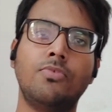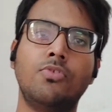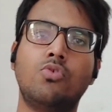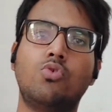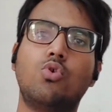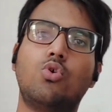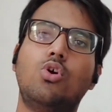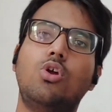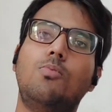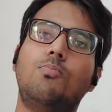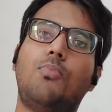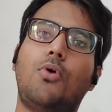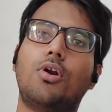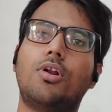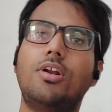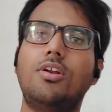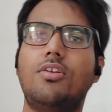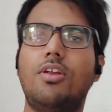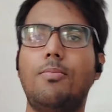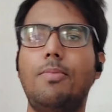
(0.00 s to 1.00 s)
जो कि
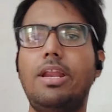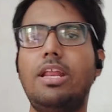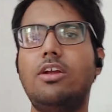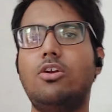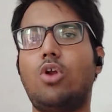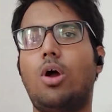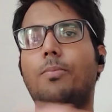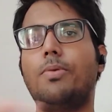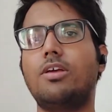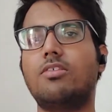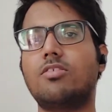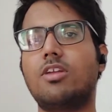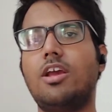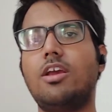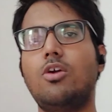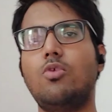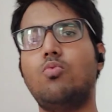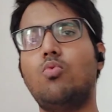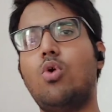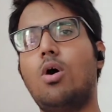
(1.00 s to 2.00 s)
इंपॉर्टेंट रिमेनिंग टॉपिक्स
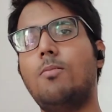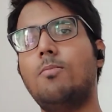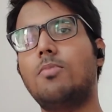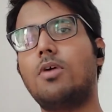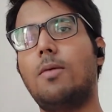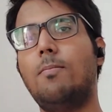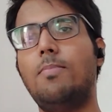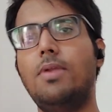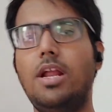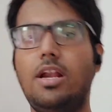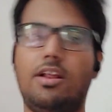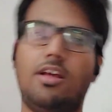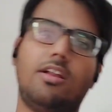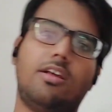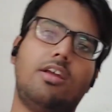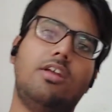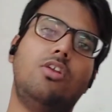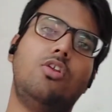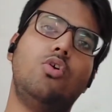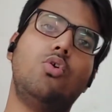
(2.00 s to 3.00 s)
रहेंगे वो हम कंप्लीट
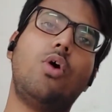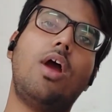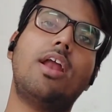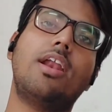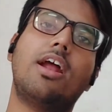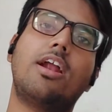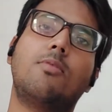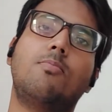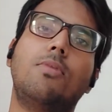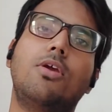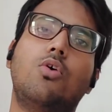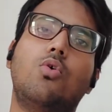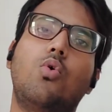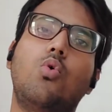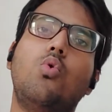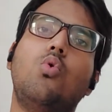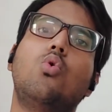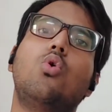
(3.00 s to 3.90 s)
करके न्यूरो एनाटमी को